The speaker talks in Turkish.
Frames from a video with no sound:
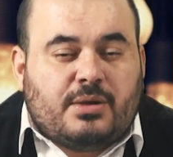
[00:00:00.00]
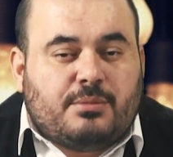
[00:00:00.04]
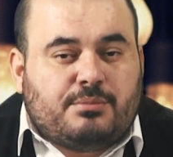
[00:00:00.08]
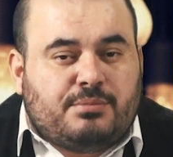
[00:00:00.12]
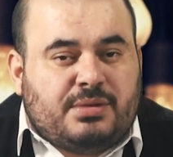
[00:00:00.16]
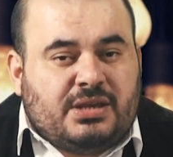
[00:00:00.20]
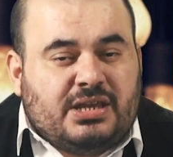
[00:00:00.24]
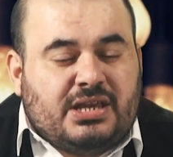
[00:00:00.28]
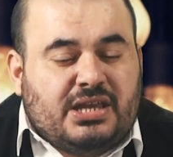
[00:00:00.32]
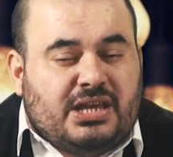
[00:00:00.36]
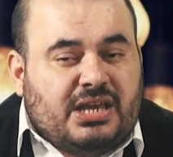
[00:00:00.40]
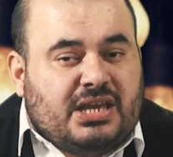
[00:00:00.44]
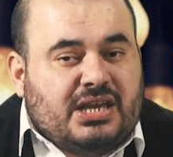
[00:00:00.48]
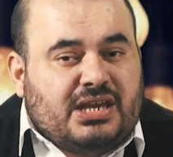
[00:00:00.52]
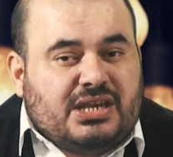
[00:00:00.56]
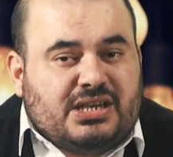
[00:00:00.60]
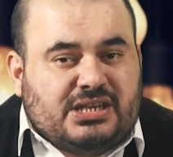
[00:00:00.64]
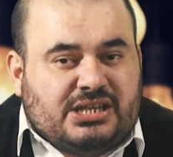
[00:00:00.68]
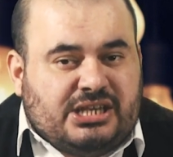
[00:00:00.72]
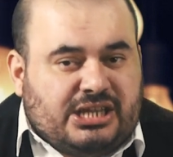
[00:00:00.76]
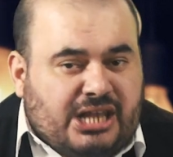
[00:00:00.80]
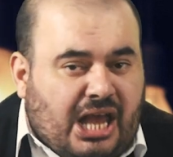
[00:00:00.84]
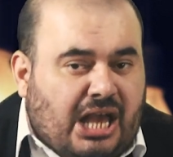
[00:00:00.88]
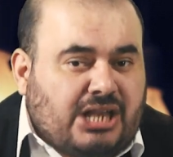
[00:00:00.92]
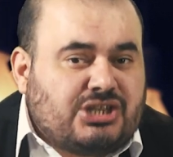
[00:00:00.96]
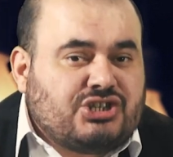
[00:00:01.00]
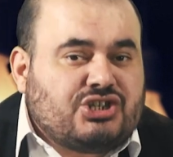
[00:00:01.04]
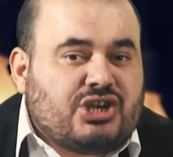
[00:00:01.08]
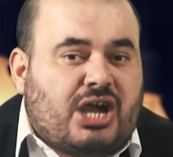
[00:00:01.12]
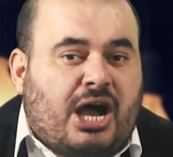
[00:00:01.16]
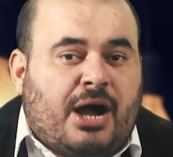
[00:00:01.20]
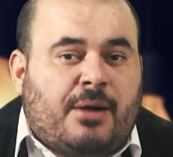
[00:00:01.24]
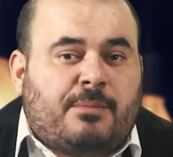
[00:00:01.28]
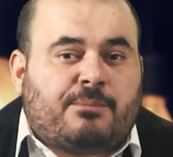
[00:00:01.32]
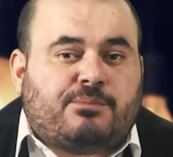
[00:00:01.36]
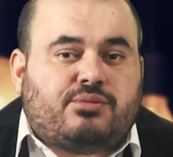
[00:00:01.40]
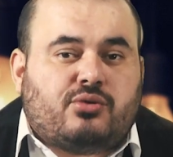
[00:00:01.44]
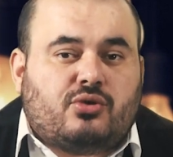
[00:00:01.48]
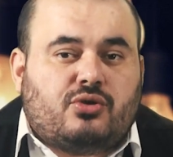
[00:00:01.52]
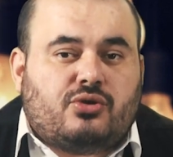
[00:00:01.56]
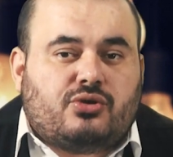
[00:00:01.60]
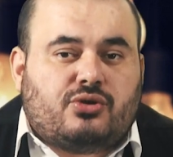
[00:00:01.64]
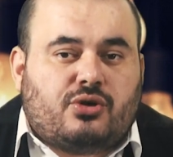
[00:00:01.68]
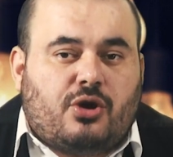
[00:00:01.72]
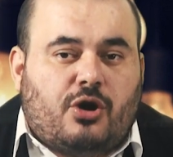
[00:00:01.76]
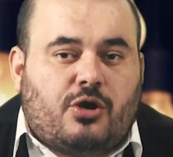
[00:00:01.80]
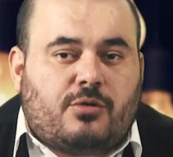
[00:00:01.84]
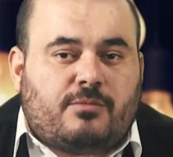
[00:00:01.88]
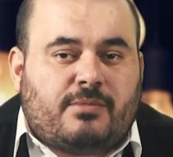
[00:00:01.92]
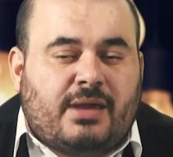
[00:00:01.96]
Bir ilaç ampulü
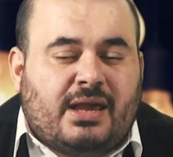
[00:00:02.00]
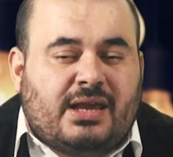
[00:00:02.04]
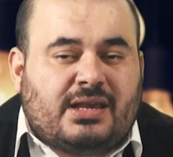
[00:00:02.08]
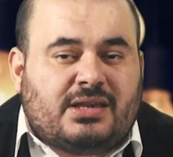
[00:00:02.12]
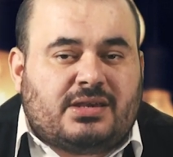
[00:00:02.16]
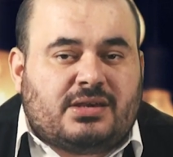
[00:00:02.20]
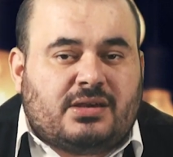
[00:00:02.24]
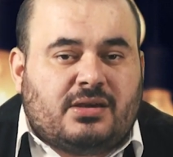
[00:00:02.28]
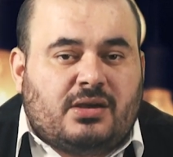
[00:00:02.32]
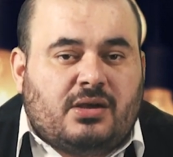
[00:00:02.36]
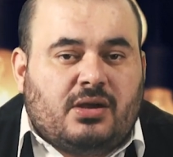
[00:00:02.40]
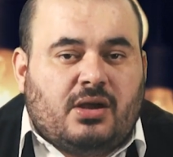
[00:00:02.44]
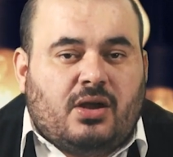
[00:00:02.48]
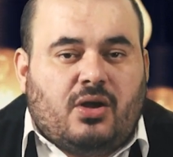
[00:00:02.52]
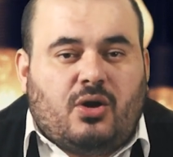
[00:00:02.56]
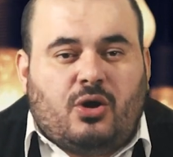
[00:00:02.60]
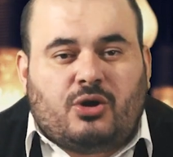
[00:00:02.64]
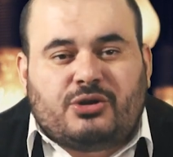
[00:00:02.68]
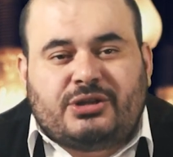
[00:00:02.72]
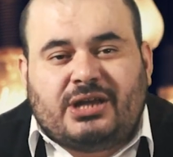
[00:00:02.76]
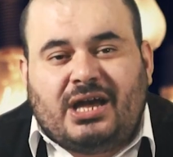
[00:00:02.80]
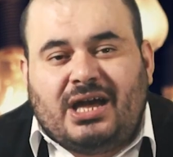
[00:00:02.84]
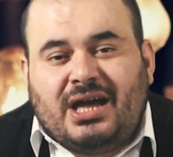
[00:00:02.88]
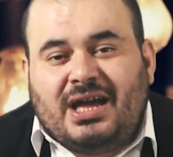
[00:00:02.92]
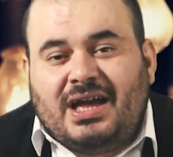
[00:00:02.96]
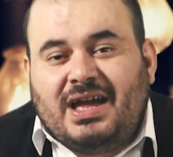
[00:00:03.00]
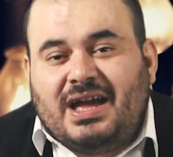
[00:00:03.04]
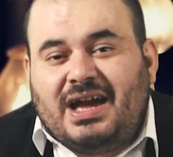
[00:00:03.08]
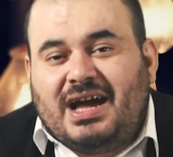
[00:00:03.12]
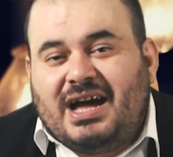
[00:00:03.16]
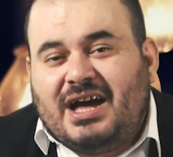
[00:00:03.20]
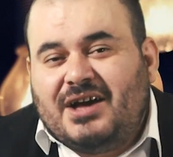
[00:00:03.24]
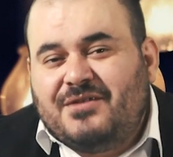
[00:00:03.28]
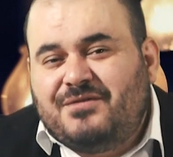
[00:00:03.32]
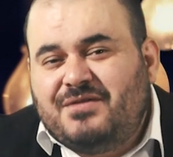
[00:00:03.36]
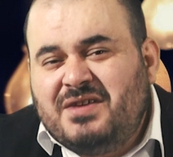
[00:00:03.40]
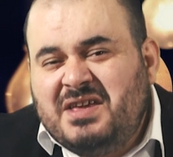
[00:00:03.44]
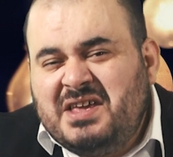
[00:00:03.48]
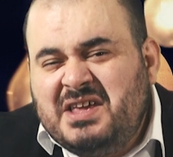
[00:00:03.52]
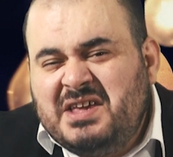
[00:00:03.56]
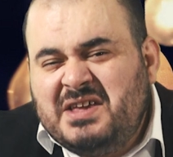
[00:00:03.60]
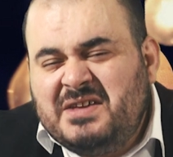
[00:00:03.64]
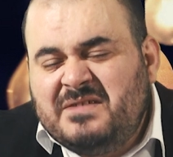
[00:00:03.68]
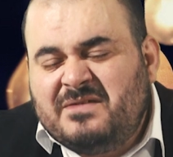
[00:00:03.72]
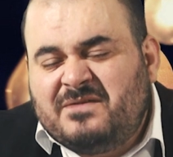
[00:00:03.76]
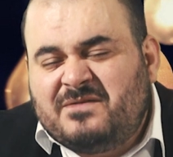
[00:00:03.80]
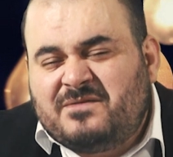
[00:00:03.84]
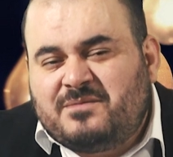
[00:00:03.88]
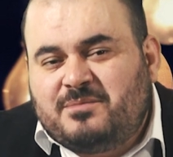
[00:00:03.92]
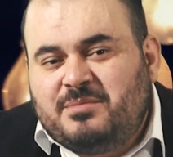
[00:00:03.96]
görmek o da
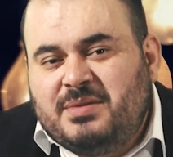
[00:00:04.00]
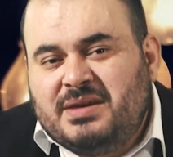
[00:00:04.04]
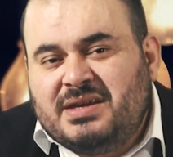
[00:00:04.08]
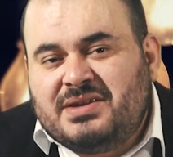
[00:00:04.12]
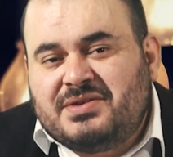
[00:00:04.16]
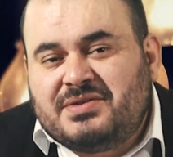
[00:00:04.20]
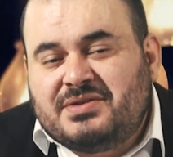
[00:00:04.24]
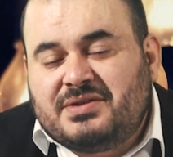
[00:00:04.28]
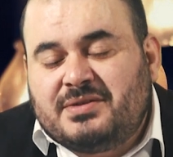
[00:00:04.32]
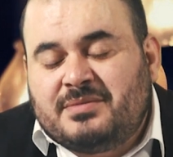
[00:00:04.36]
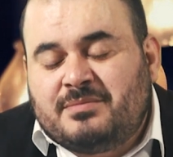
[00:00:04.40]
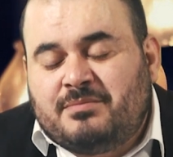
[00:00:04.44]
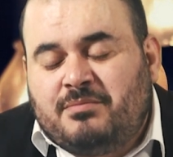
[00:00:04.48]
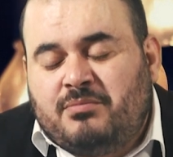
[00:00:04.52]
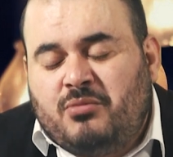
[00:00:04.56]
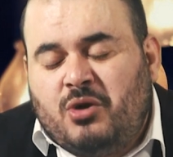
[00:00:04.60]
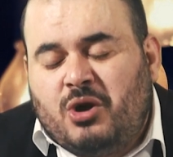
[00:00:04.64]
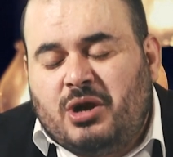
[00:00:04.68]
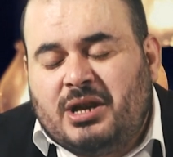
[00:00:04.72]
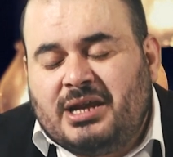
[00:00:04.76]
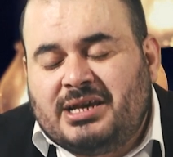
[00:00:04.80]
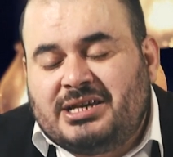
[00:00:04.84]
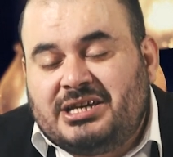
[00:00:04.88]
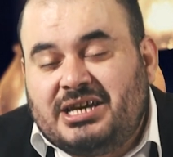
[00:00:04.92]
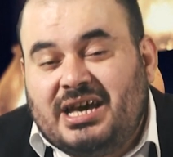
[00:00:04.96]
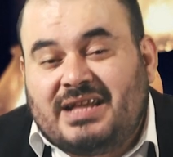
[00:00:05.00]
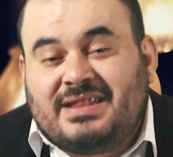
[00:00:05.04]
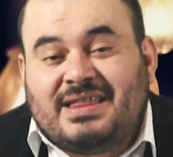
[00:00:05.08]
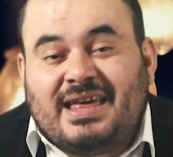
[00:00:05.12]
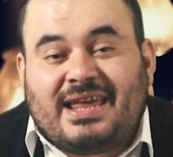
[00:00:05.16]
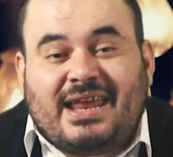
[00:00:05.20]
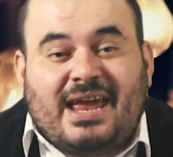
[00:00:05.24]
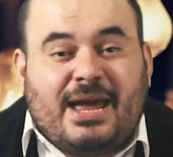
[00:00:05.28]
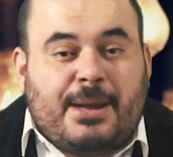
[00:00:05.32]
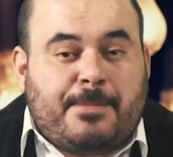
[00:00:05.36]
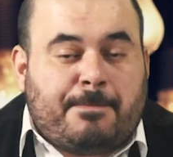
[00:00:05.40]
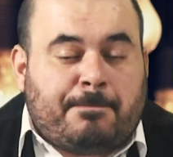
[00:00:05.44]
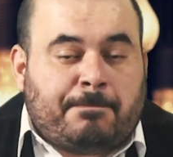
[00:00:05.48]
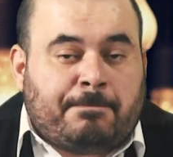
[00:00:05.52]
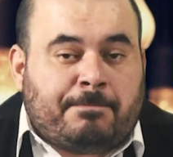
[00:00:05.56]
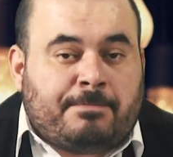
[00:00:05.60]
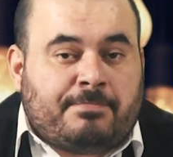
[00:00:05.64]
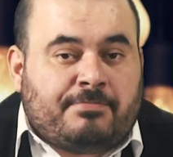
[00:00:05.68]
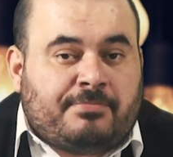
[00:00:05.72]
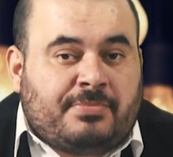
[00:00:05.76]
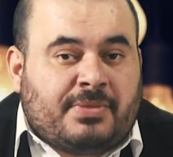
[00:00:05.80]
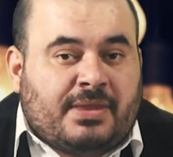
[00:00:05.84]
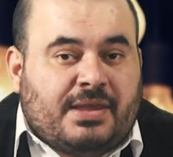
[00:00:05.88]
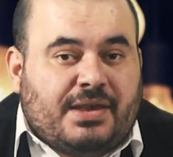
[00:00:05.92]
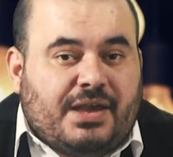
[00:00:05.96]
hafif bir böyle kedere
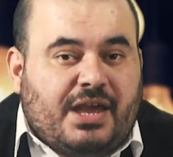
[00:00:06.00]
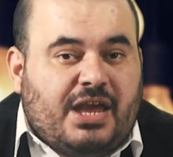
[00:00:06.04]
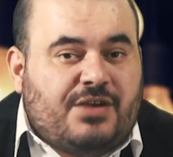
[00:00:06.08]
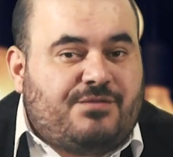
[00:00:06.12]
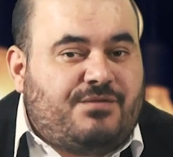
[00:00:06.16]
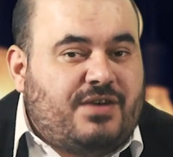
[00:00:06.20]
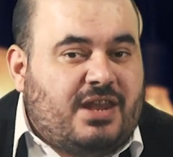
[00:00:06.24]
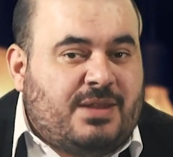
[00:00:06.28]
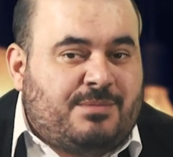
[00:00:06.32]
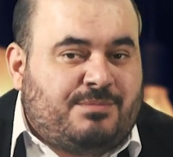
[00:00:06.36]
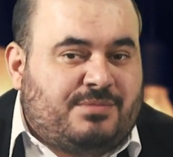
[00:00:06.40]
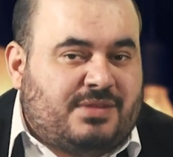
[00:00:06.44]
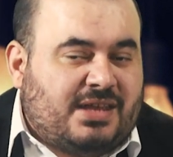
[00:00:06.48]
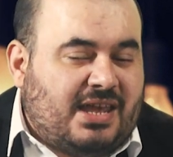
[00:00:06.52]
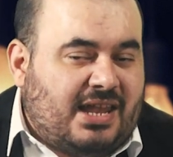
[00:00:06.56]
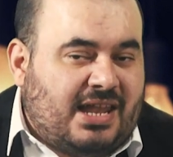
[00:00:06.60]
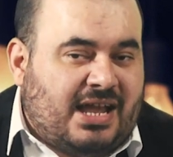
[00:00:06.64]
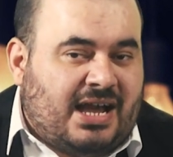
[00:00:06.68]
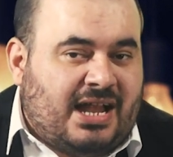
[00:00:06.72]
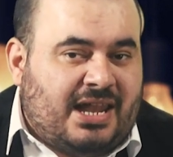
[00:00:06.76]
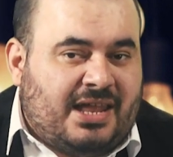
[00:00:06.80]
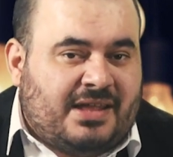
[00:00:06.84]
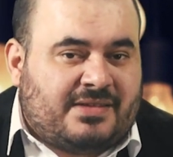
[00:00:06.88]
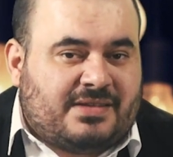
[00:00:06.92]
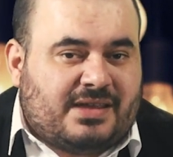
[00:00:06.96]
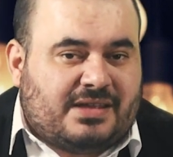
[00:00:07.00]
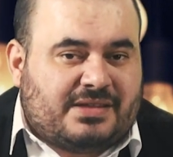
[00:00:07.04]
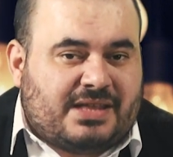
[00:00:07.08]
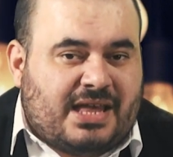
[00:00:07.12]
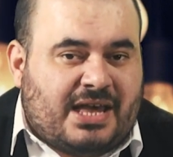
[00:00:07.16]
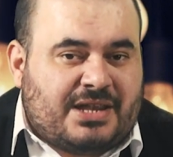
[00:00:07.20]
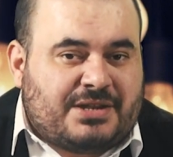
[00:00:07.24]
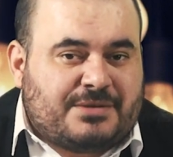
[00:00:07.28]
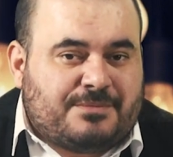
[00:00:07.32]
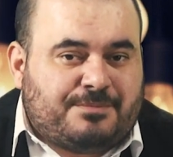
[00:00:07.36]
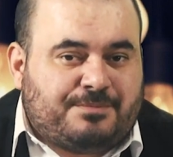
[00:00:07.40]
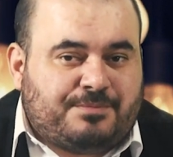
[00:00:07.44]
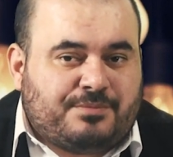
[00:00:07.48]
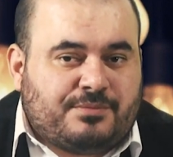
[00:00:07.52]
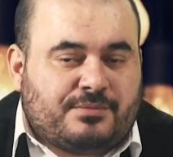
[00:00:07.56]
efendim delalet eder.